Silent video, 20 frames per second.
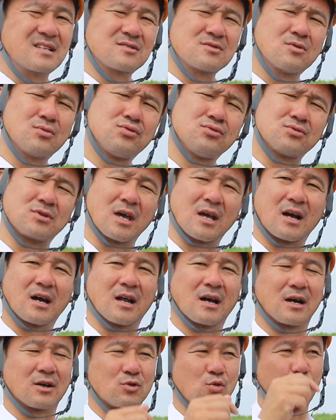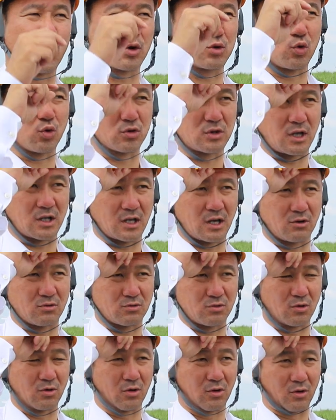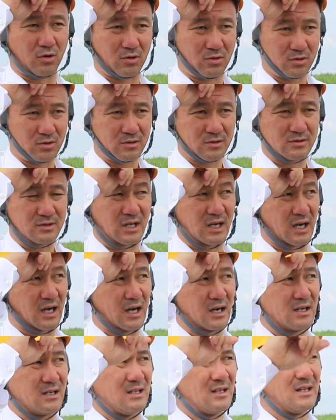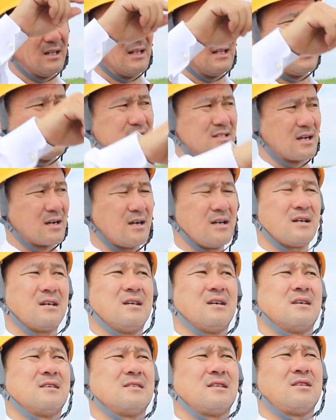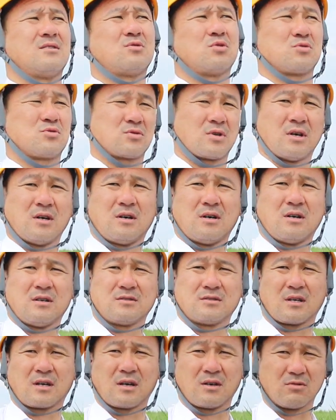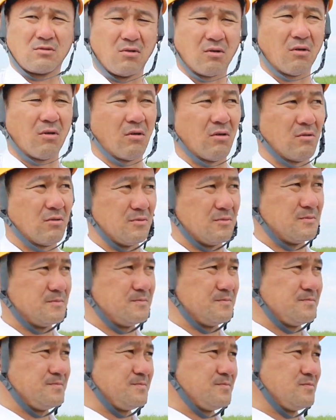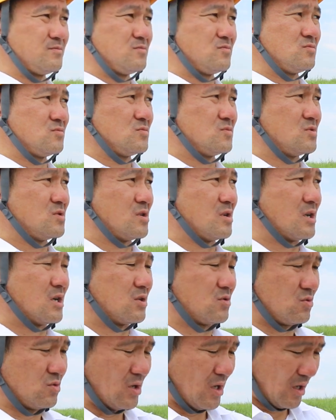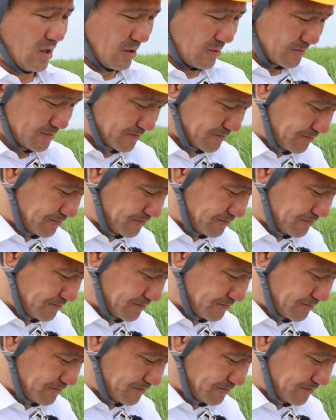接の風景かなんか動画撮ってたのとなんか居酒屋かなんかで撮ったんだけどあのね、